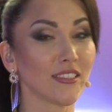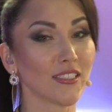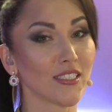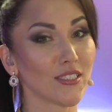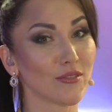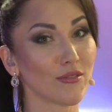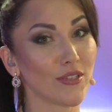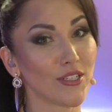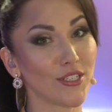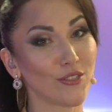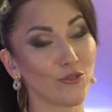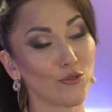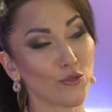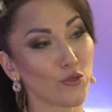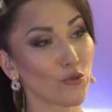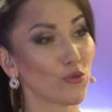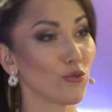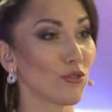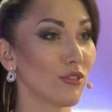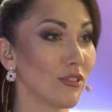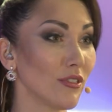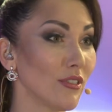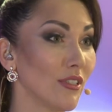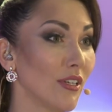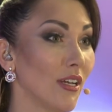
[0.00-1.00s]
назвали
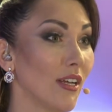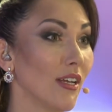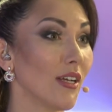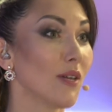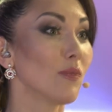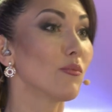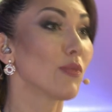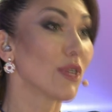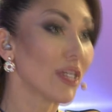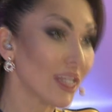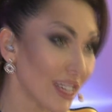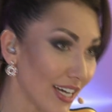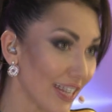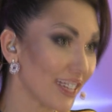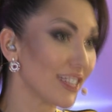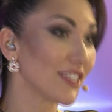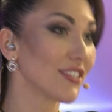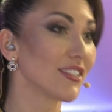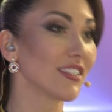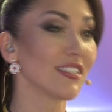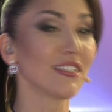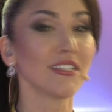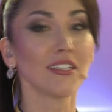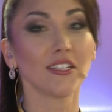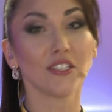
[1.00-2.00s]
дочку и сына
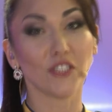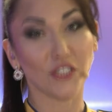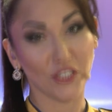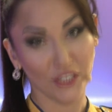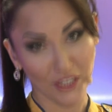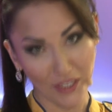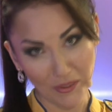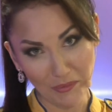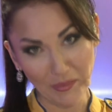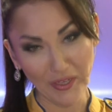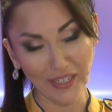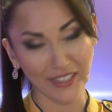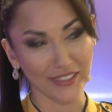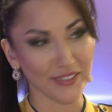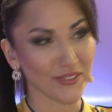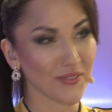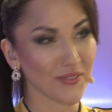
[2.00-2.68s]
Маргарита и Роман.